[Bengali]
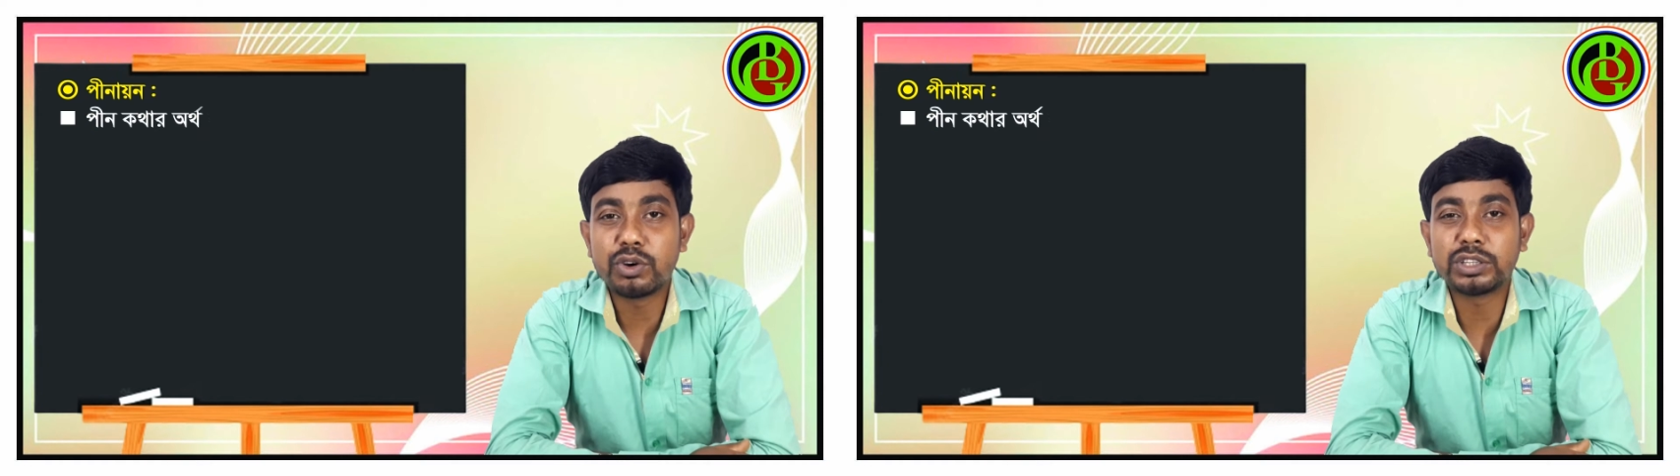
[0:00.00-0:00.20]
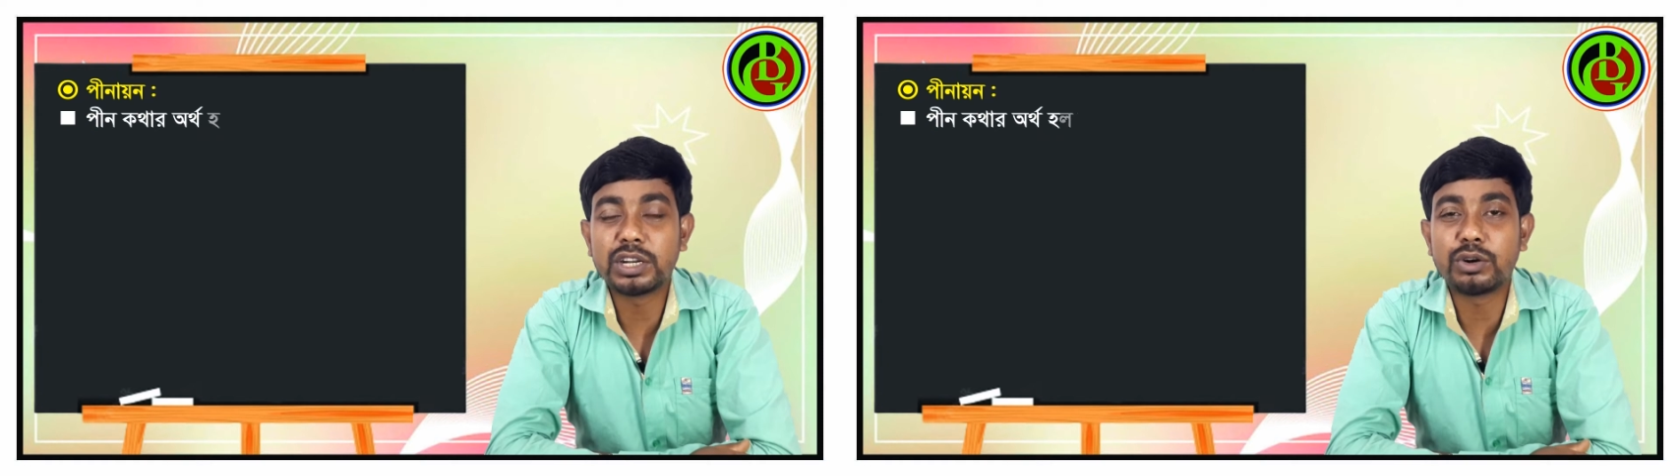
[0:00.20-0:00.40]

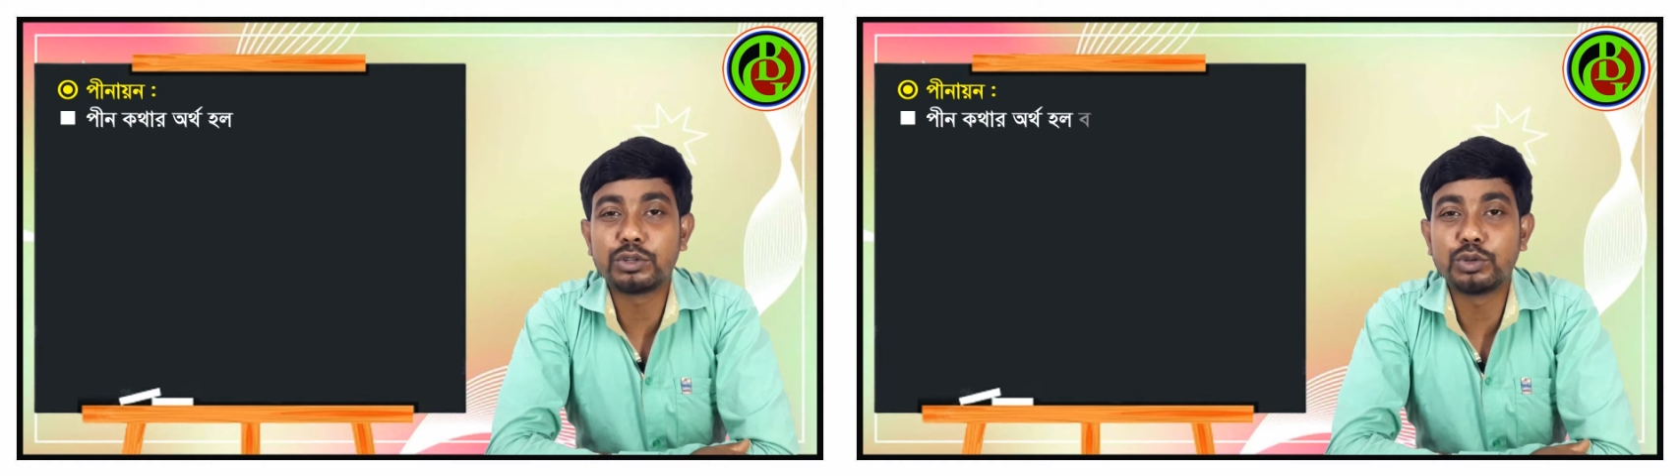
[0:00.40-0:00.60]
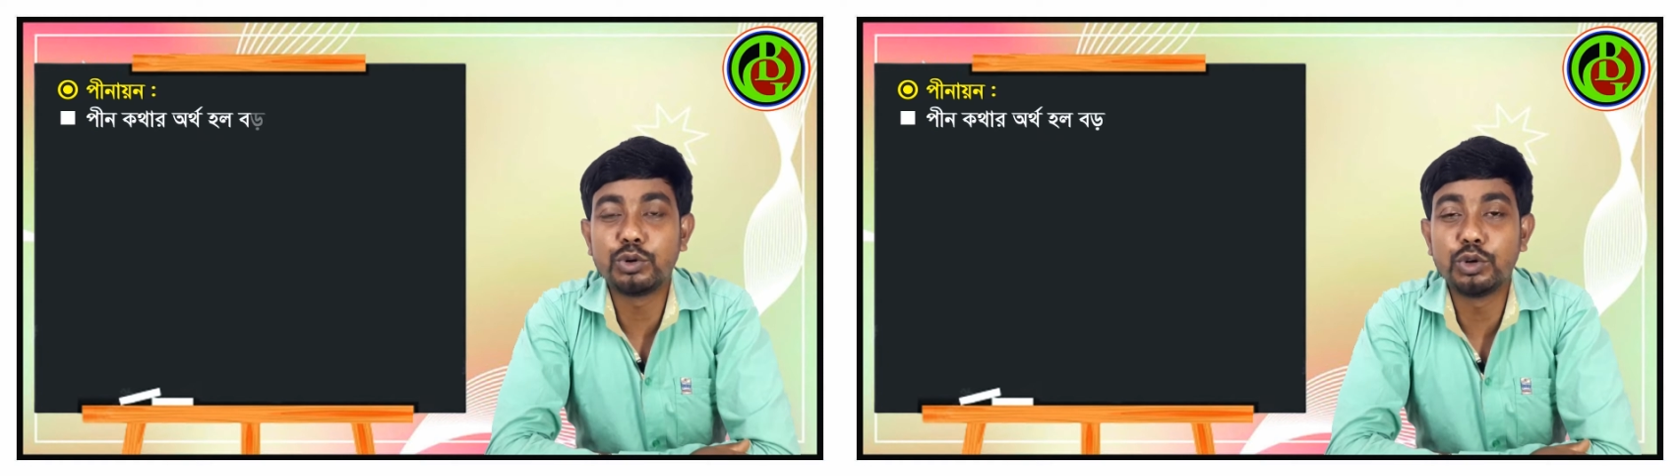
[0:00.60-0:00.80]
কথার অর্থ